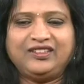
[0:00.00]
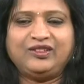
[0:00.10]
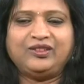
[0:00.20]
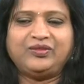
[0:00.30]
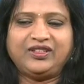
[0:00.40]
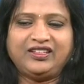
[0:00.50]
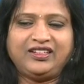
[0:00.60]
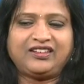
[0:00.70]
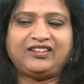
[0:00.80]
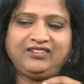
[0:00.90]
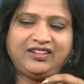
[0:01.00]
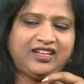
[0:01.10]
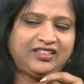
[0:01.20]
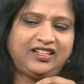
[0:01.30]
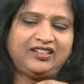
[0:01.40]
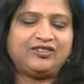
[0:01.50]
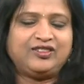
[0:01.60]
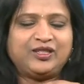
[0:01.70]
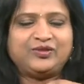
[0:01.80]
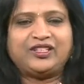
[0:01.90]
లోపల ఎక్కడో కార్నర్లో
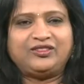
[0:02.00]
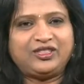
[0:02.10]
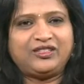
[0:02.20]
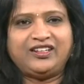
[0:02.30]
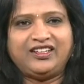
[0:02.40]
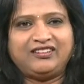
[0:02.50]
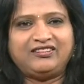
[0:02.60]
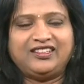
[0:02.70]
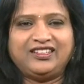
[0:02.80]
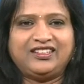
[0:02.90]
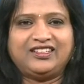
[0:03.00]
కొంచెం సంతోషమైనా కూడా